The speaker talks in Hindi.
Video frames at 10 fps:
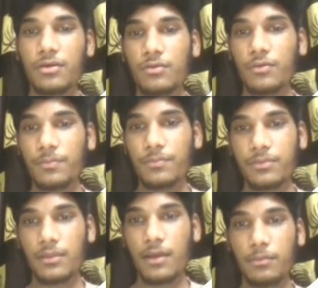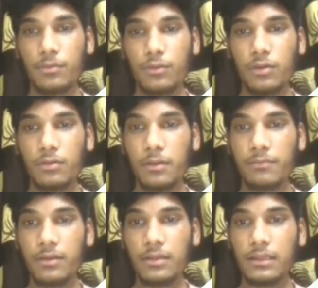जो है तो आपको जो है तो
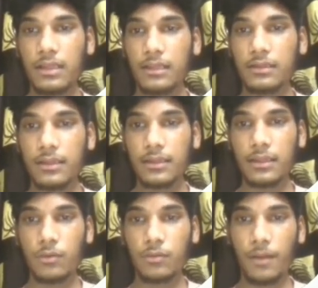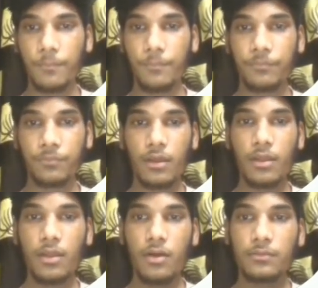मैं फिर जल्दी जल्दी देता रहूँगा
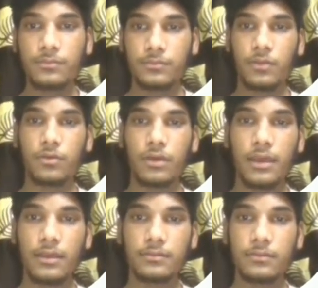ओके